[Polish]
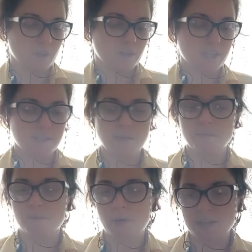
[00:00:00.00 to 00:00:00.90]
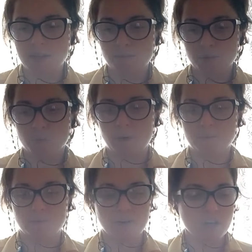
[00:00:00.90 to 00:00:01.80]
Następnym razem posłucham
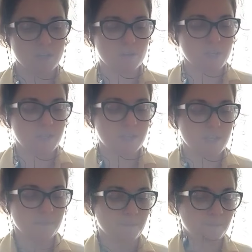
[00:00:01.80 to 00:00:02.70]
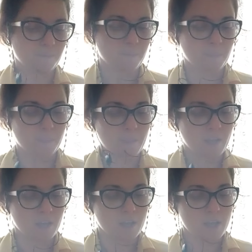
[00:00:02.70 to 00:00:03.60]
swojej intuicji.
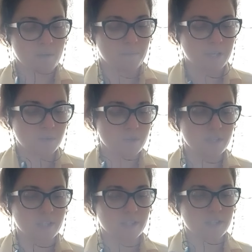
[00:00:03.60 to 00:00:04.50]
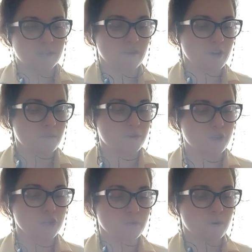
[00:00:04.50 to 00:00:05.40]
Pracuję nad swoją
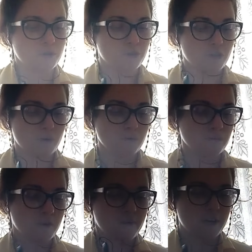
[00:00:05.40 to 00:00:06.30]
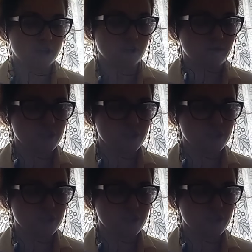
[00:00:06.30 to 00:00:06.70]
przyszłością poważną.